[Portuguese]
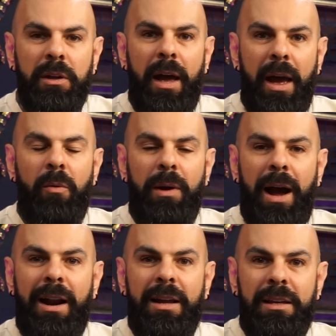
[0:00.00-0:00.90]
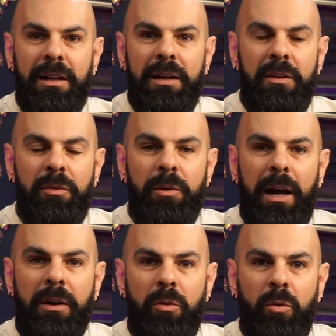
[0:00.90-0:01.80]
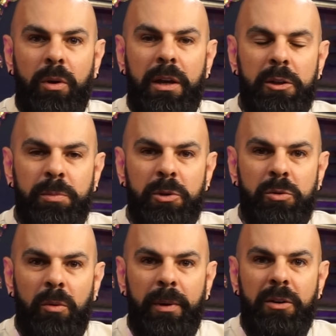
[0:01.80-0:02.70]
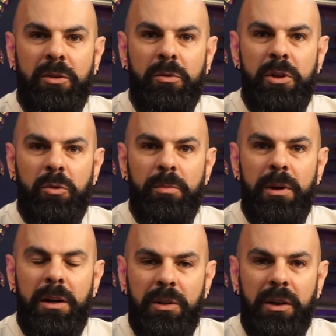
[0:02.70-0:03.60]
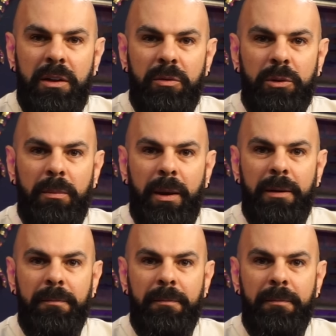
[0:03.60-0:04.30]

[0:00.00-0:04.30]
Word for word: É um cara incrível, um cara que eu conheço pessoalmente, é um ser humano incrível também.